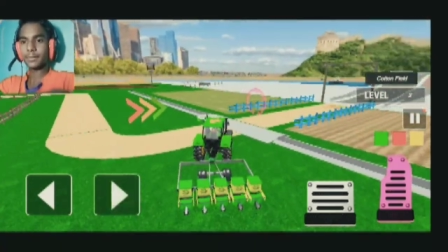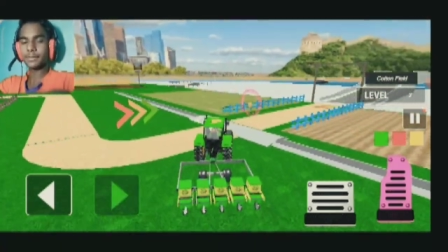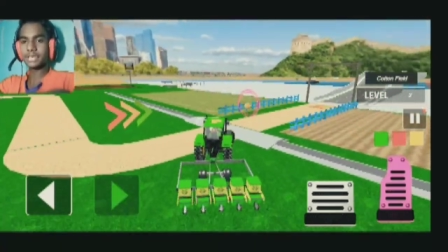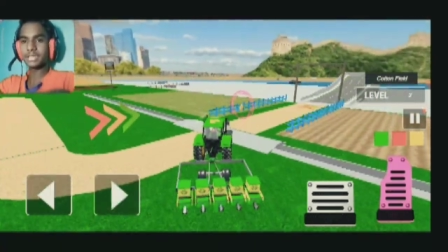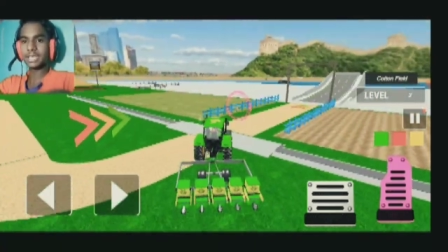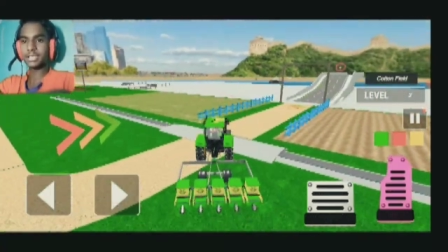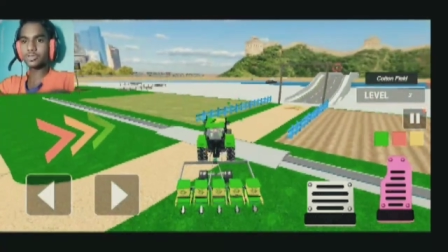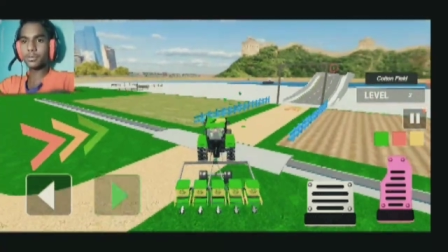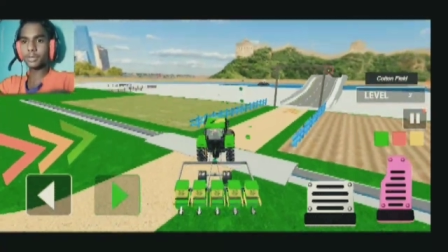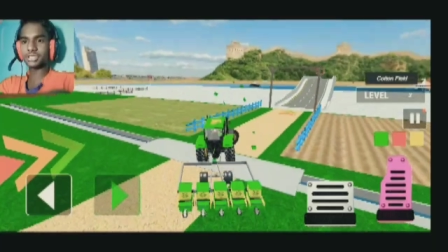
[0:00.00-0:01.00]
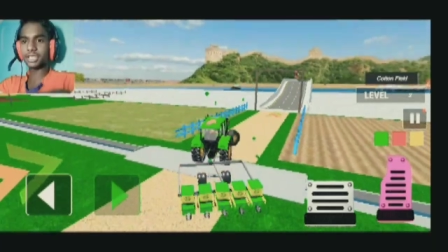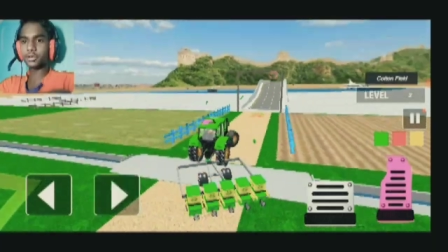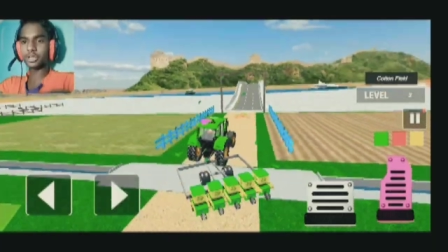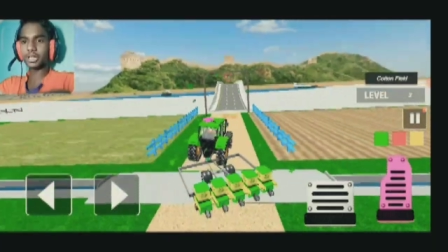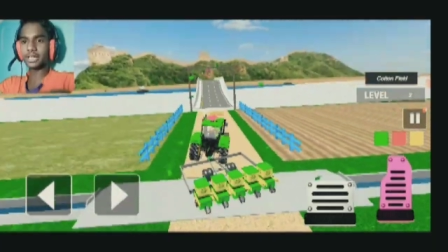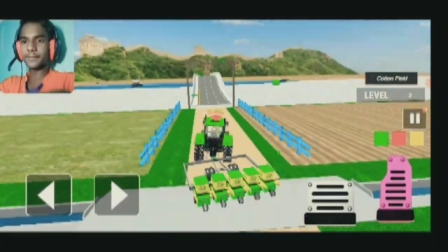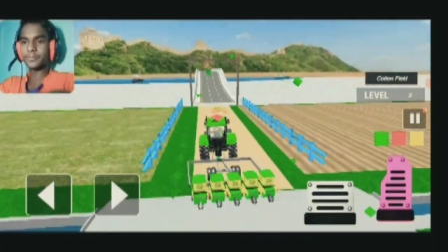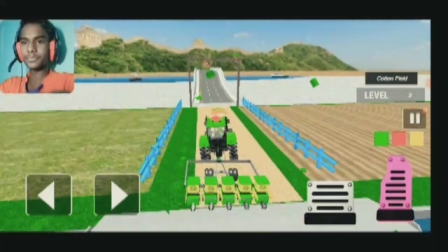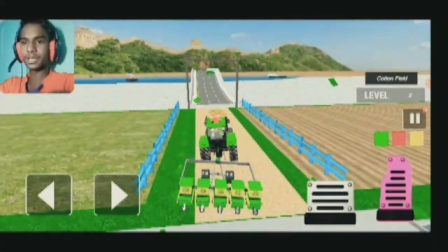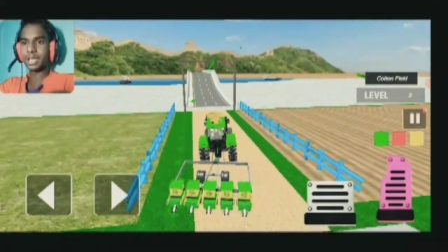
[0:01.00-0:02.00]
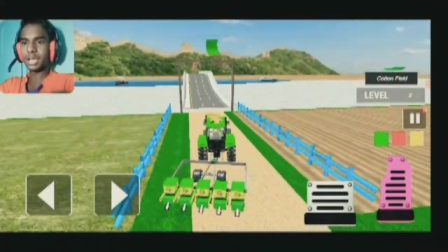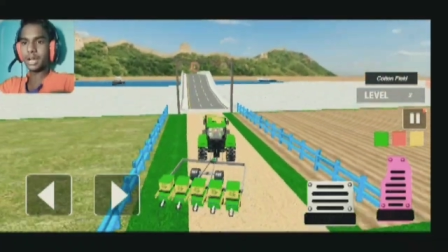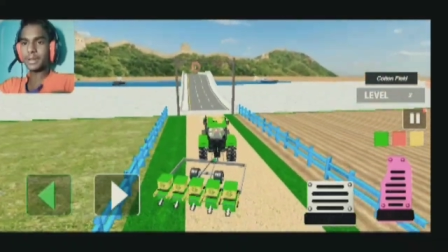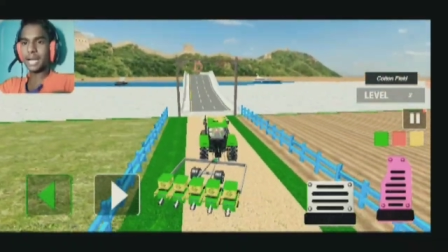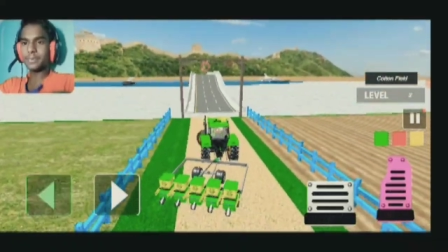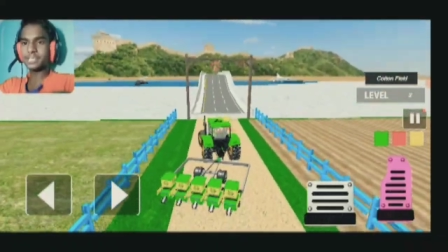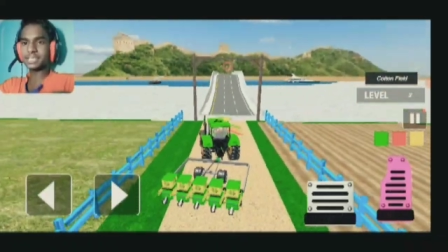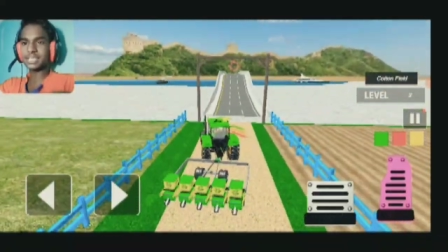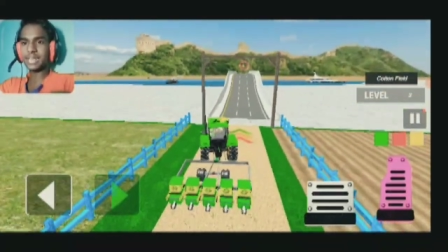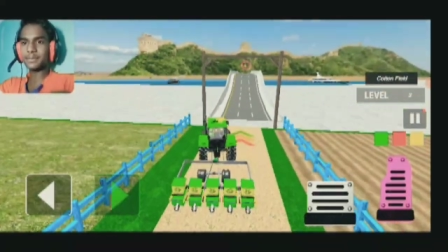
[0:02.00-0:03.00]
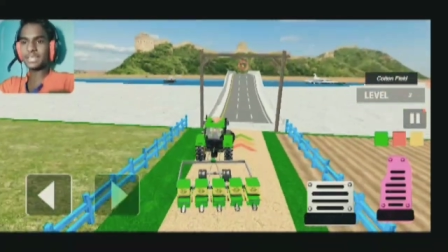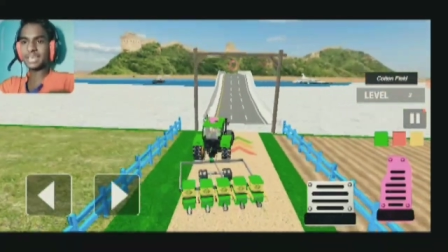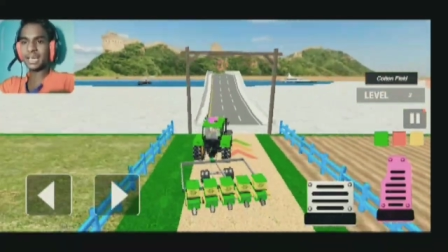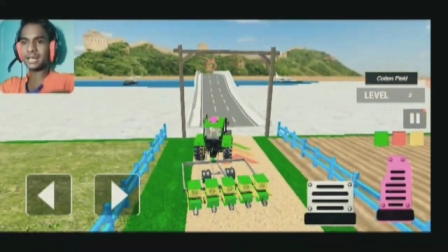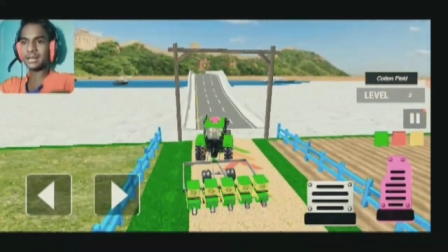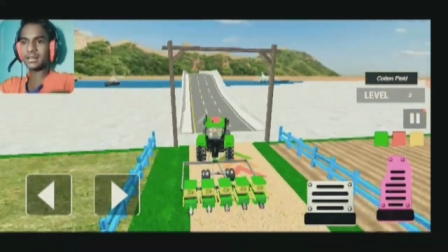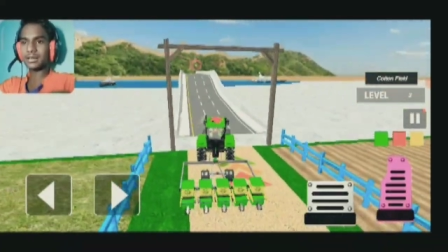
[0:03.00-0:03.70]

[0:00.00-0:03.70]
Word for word: अबे जल्दी दिखा यूज में बहुत एक्साइटेड देखने के लिए अब ये काम की शहर में जाते क्या